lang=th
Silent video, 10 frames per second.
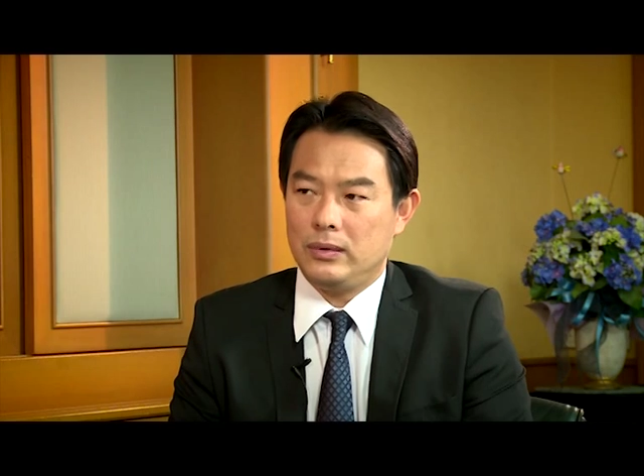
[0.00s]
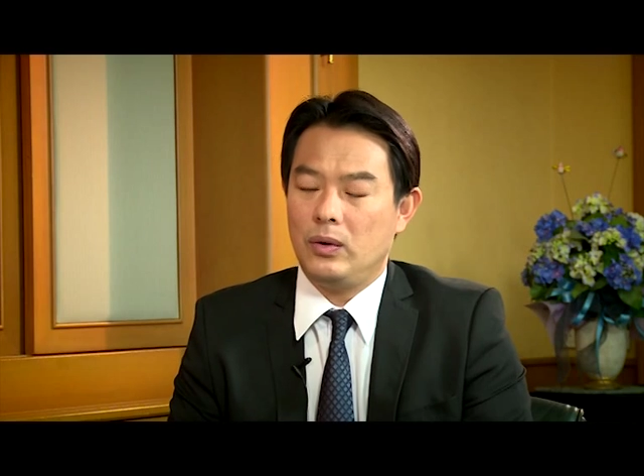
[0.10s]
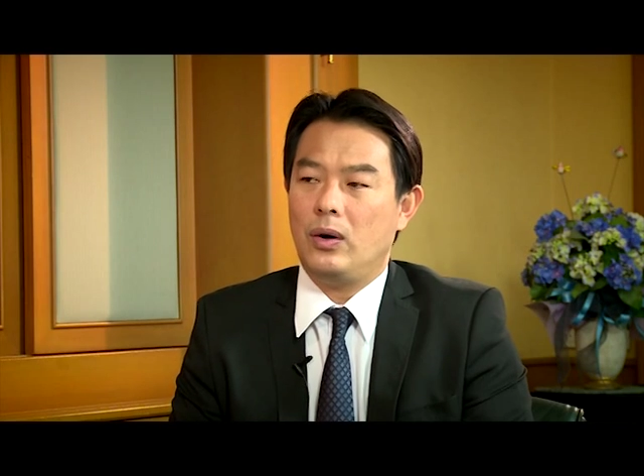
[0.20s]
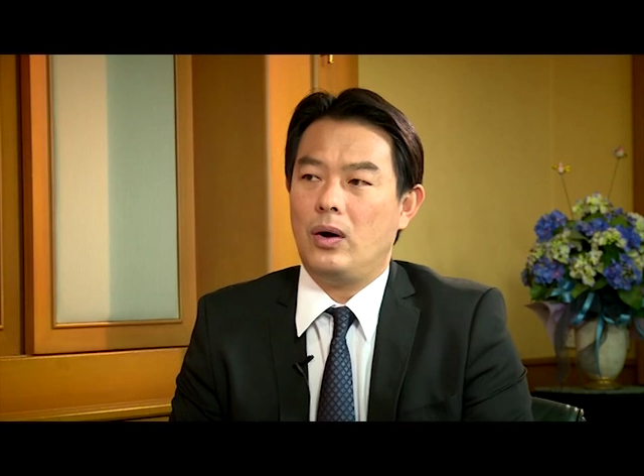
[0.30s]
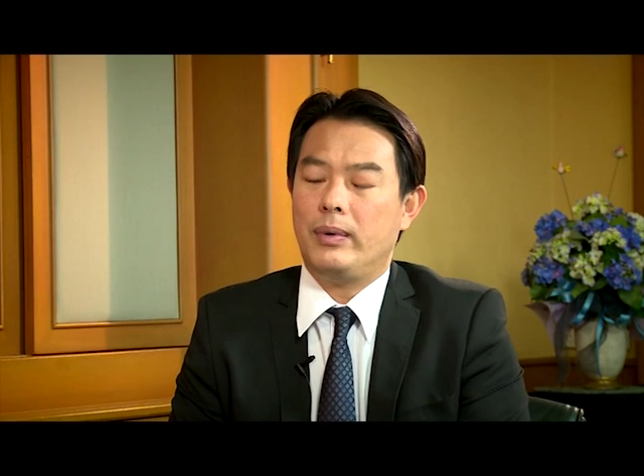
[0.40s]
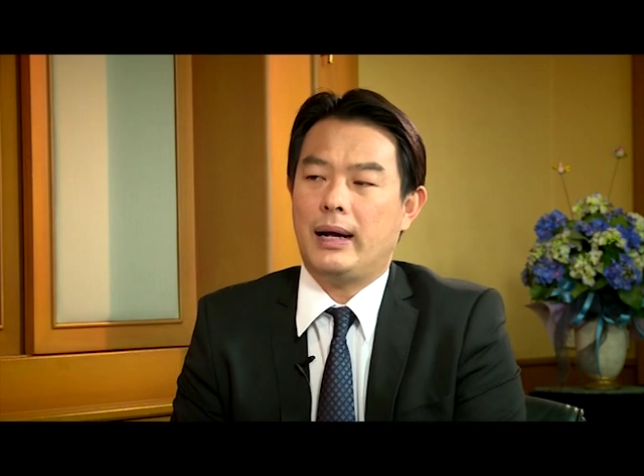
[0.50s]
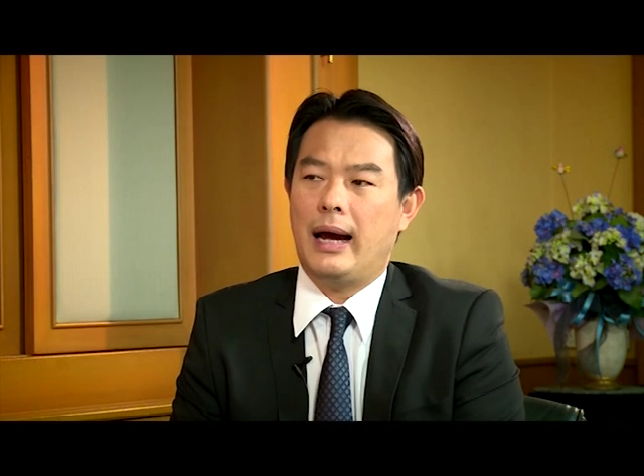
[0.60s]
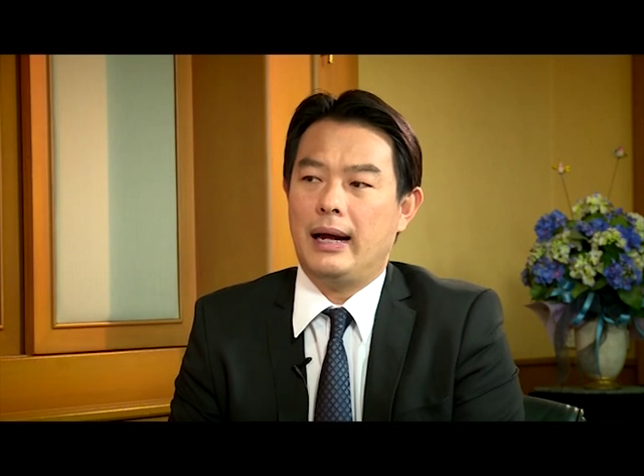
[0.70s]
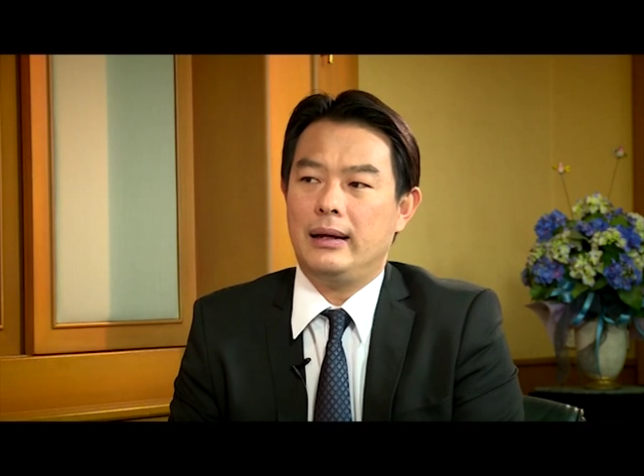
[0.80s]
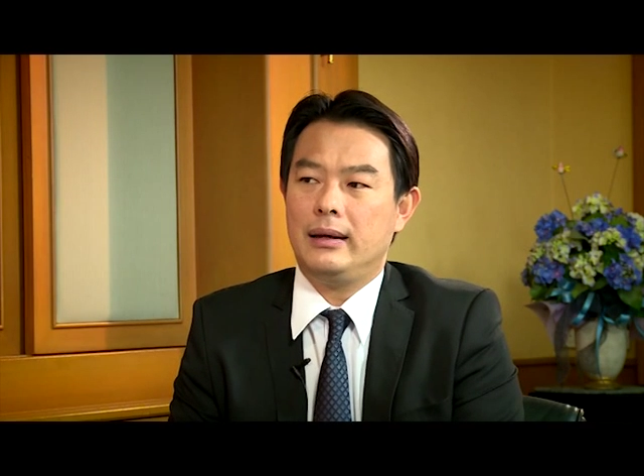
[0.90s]
ส่งออกไป
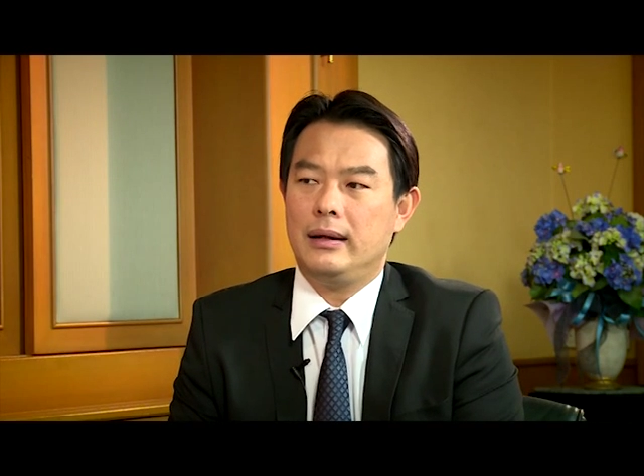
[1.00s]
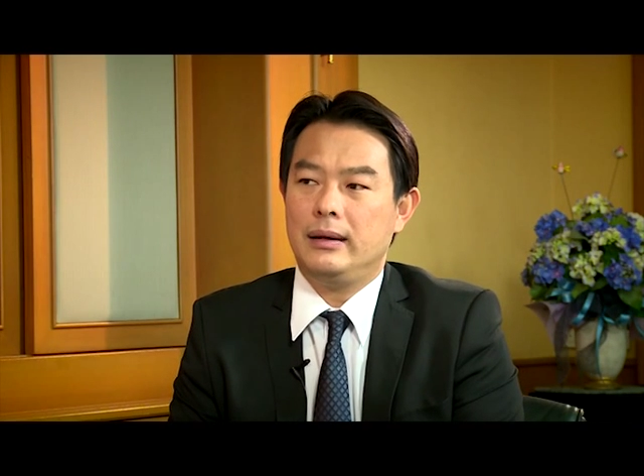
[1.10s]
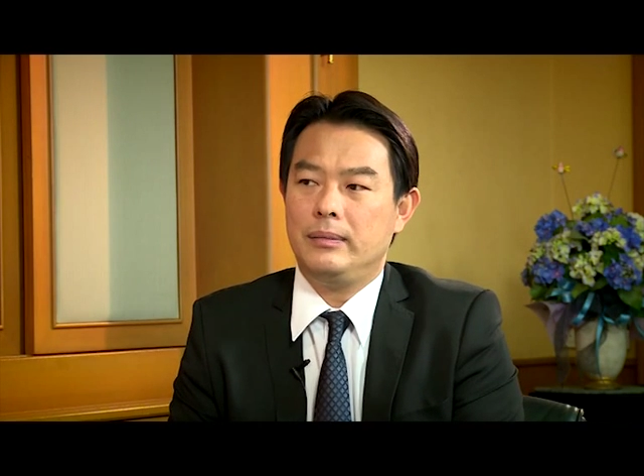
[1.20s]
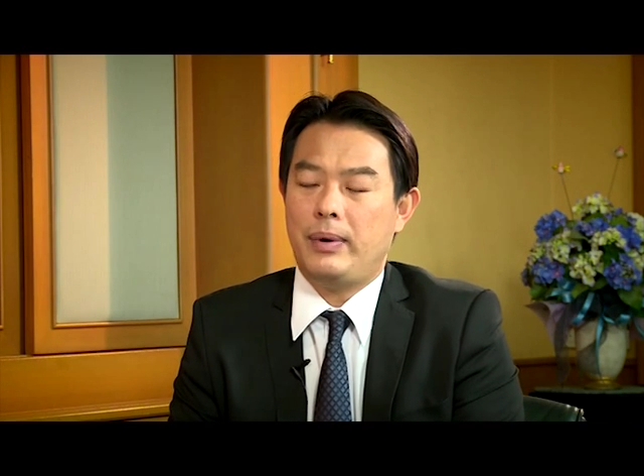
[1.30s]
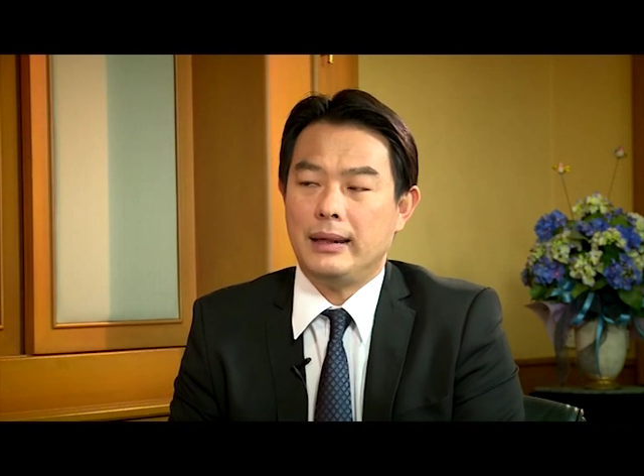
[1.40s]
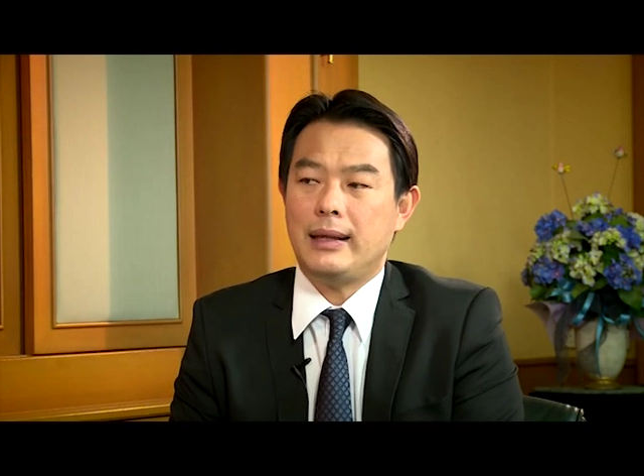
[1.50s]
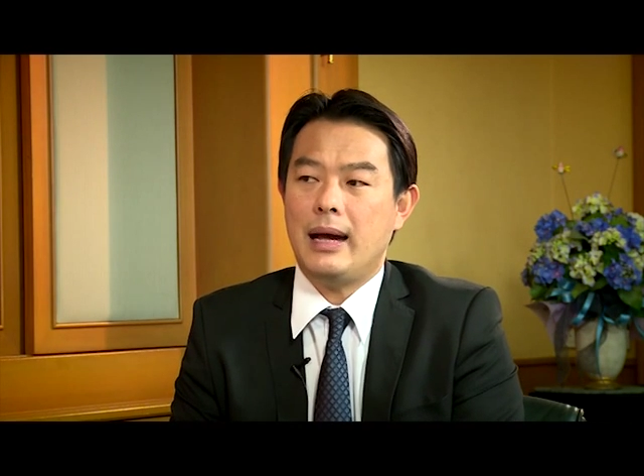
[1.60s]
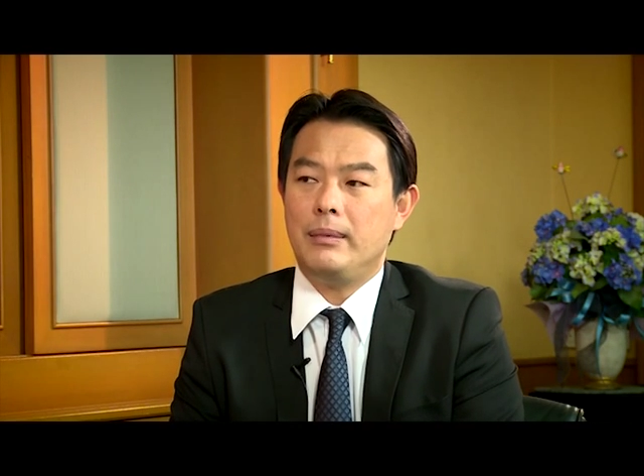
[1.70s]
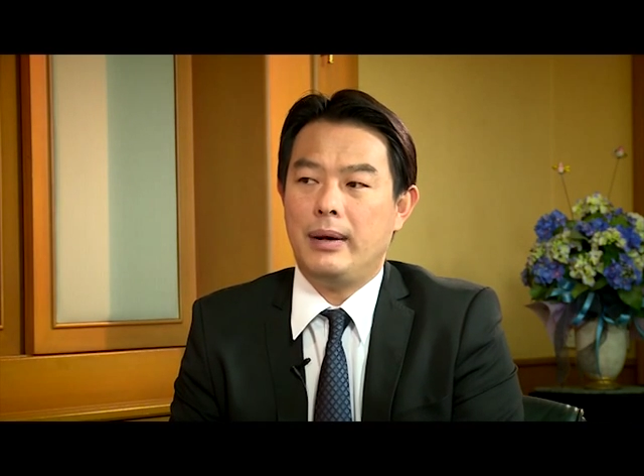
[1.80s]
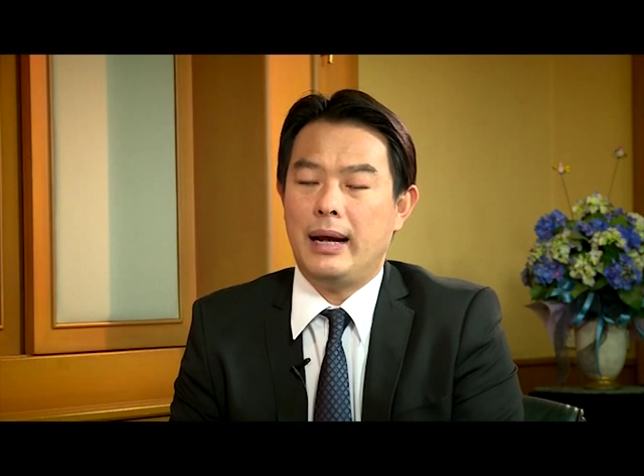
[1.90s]
ขาย ภายใต้
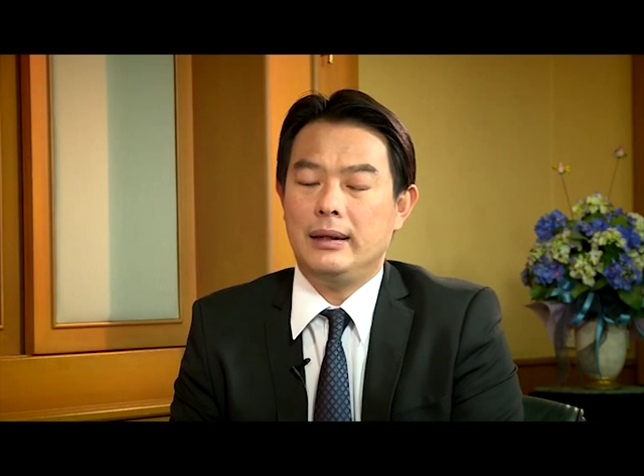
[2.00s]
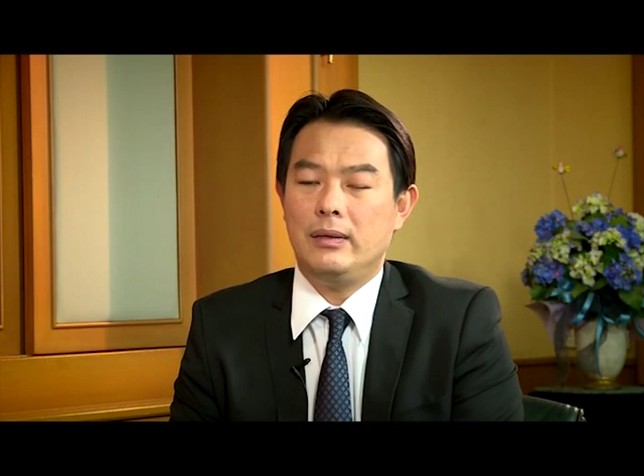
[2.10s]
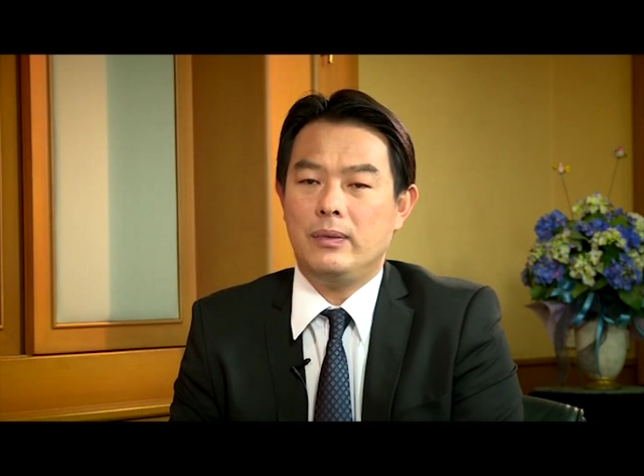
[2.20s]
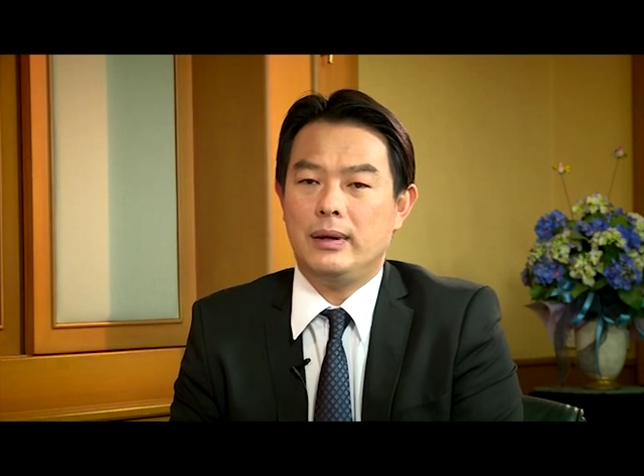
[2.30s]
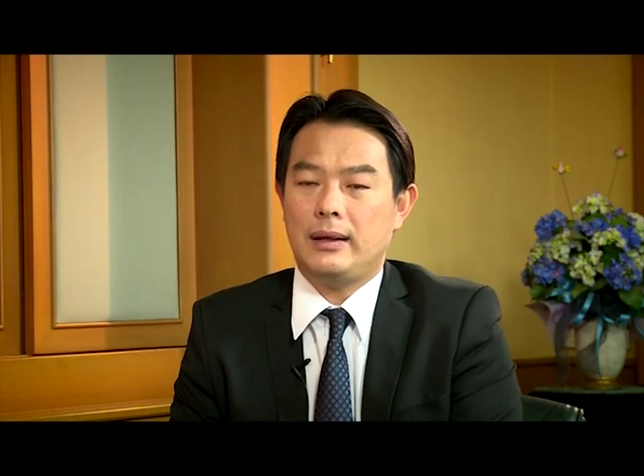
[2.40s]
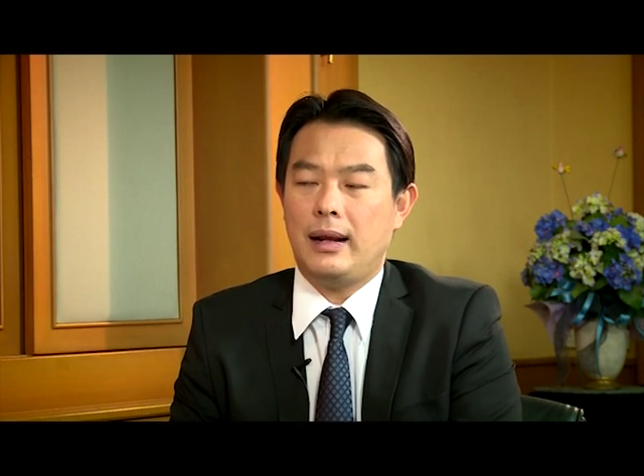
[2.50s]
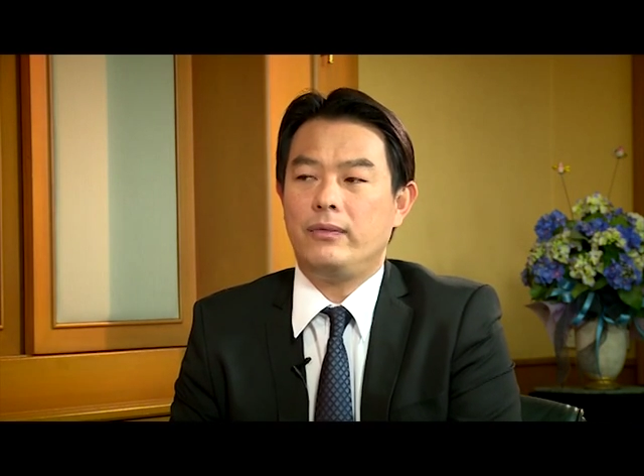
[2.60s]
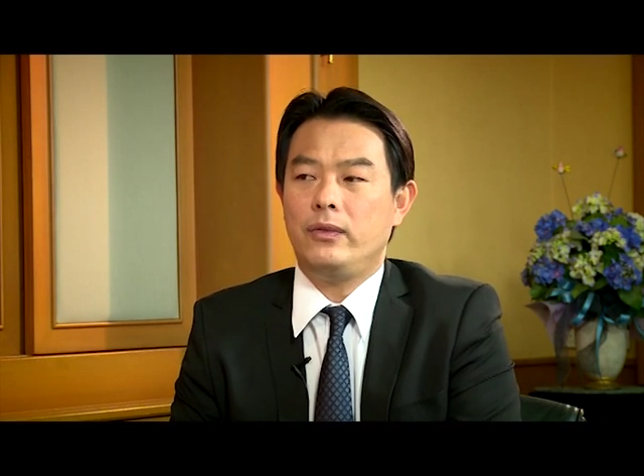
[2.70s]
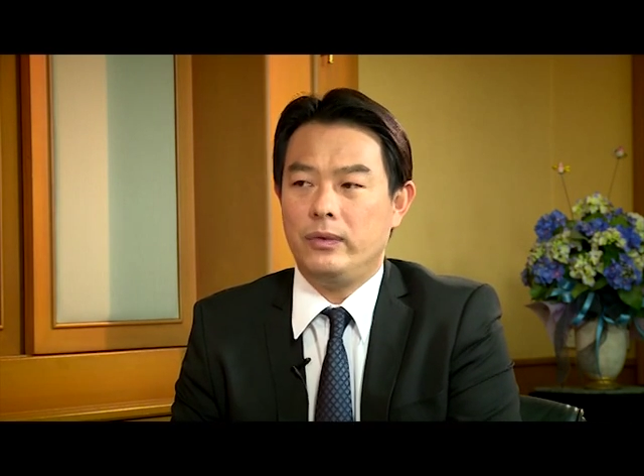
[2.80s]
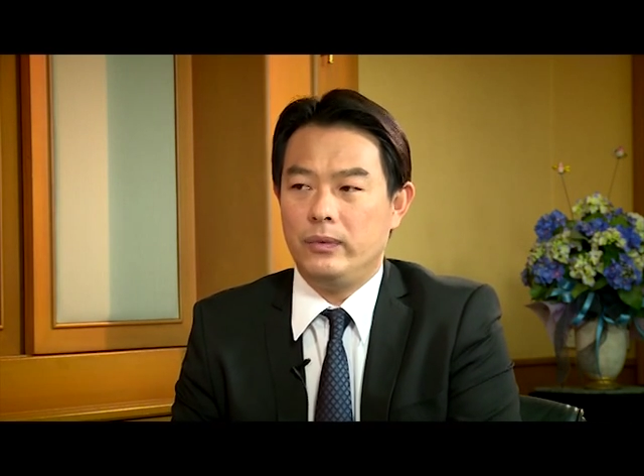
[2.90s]
แบรนด์ที่เขาเรียกว่า Thailand Food